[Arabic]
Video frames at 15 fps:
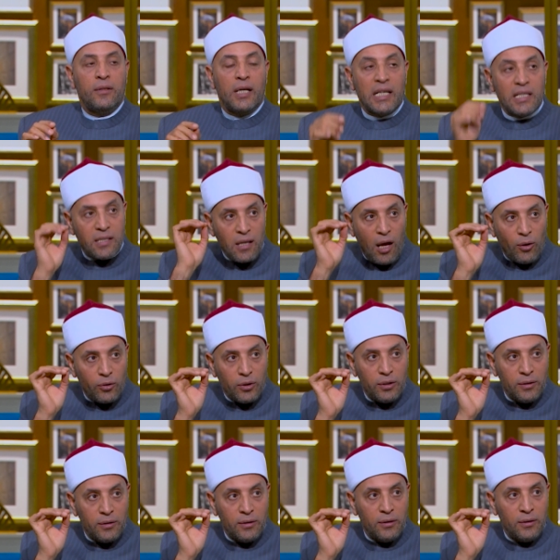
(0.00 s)
السقط
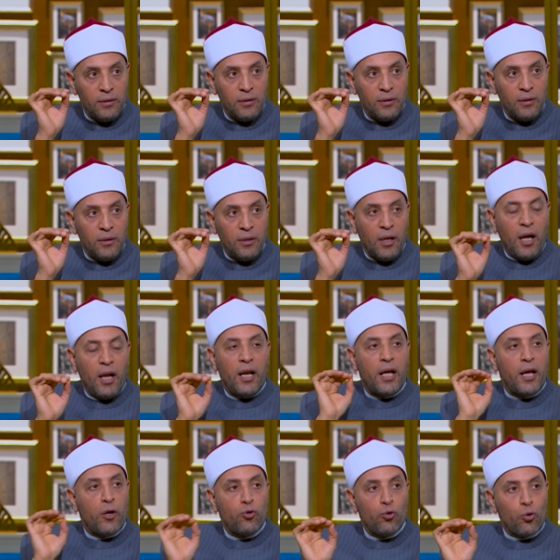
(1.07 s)

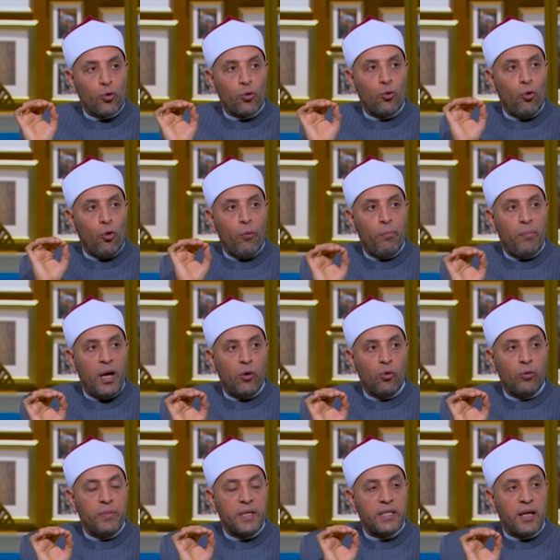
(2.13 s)
ليجر
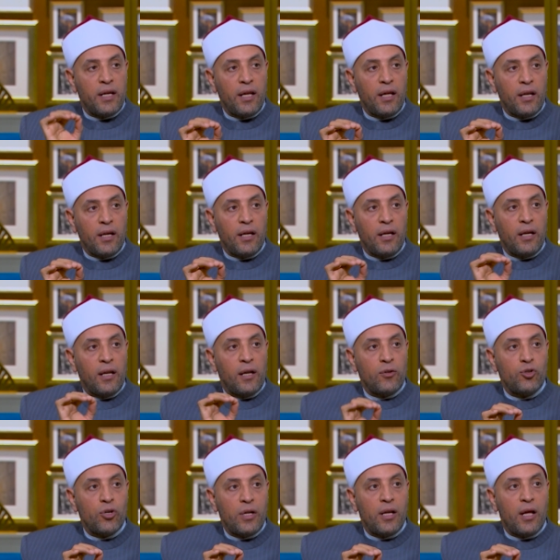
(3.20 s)
أمه بسريره إلى
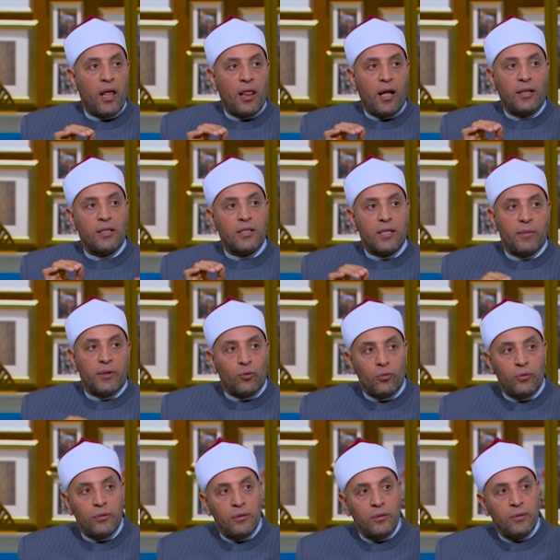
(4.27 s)
الجنة إذا احتسبته
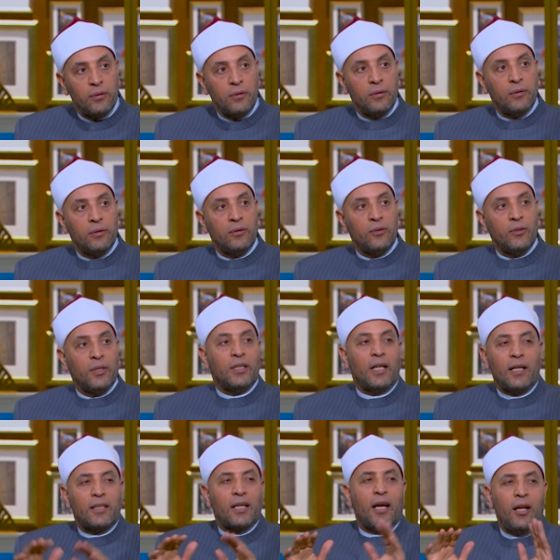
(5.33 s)

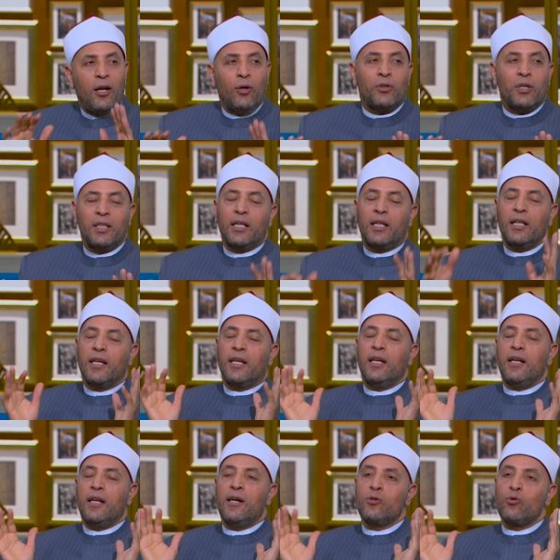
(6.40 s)
يعني تخيل حضرتك كده
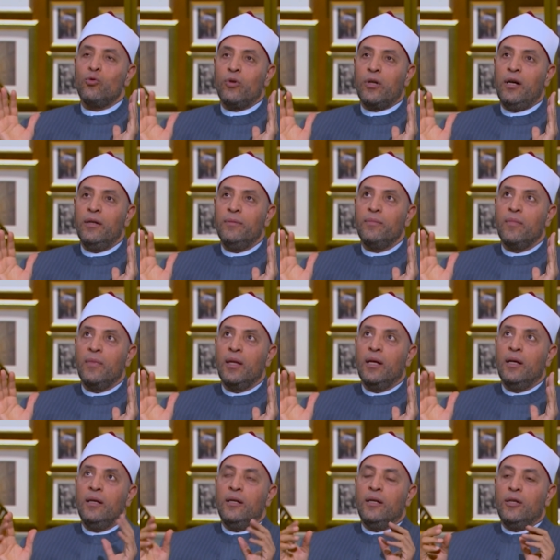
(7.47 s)
كأنها صورة
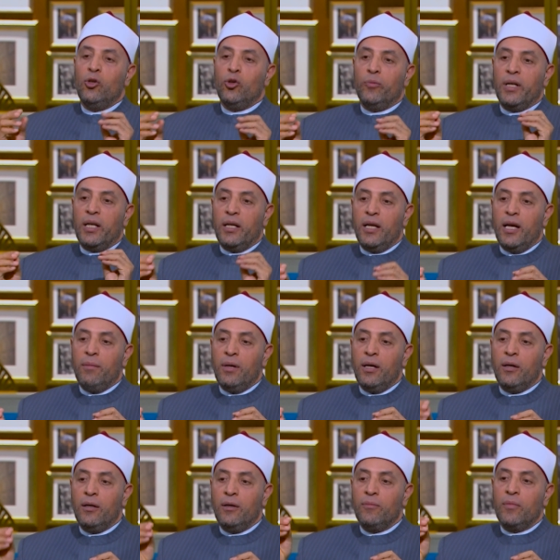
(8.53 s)
يوم القيامة
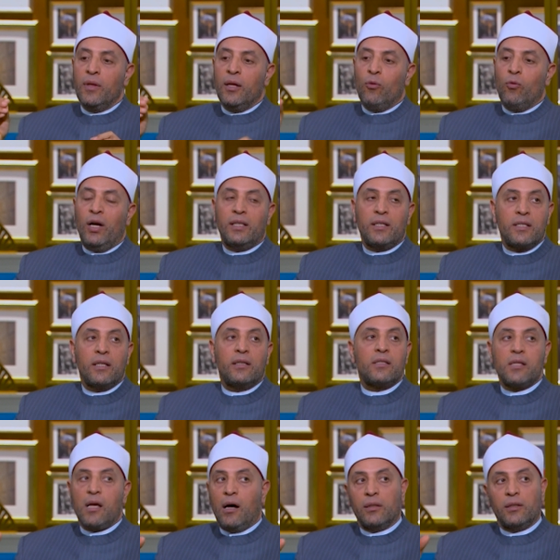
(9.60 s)
واحدة ست
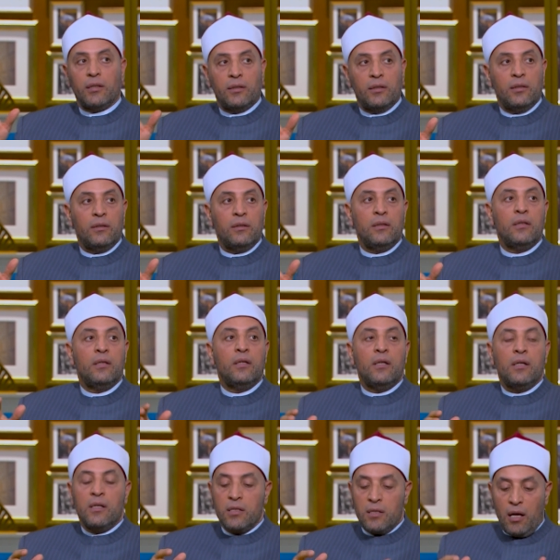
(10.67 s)
سقطت
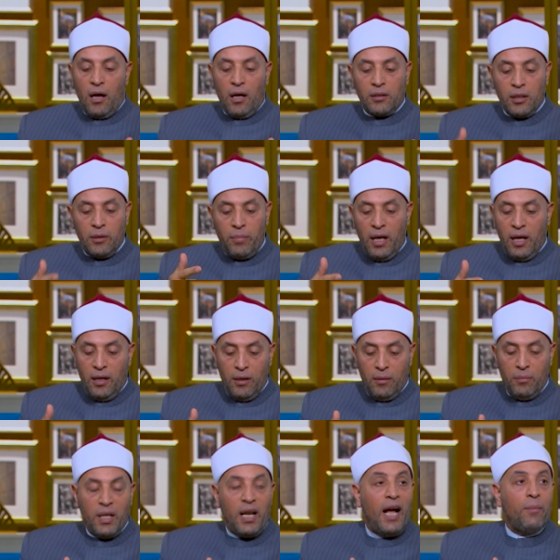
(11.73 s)
سقطت بقى
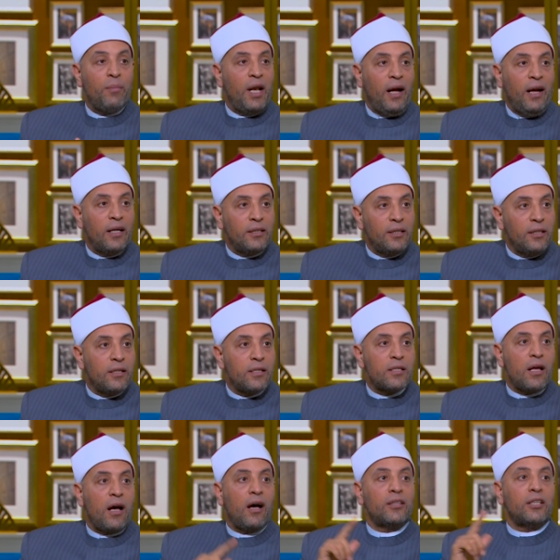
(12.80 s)
من حمل عادي
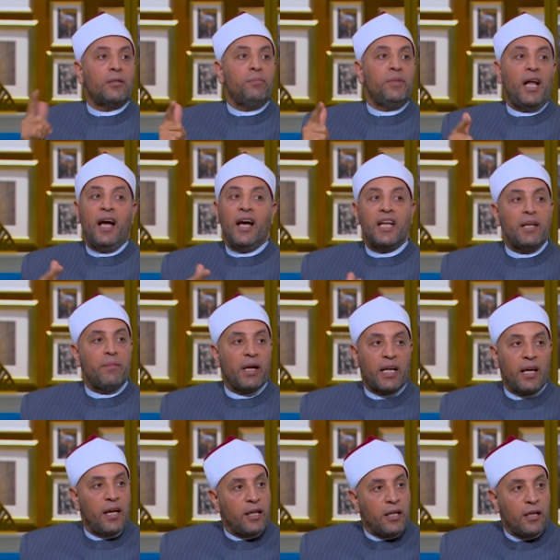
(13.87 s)
سقطت من حقن
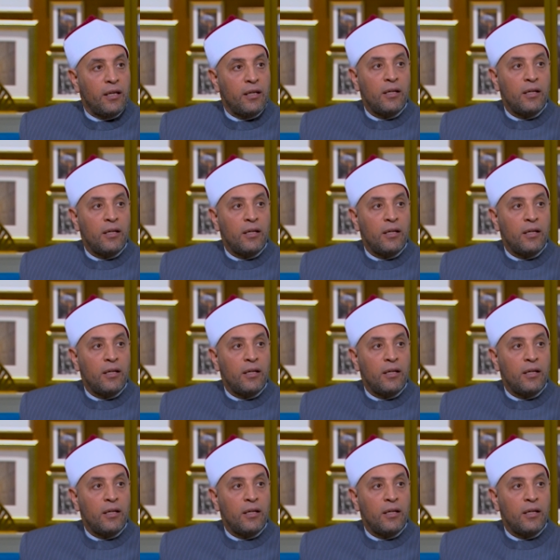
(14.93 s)
مجهري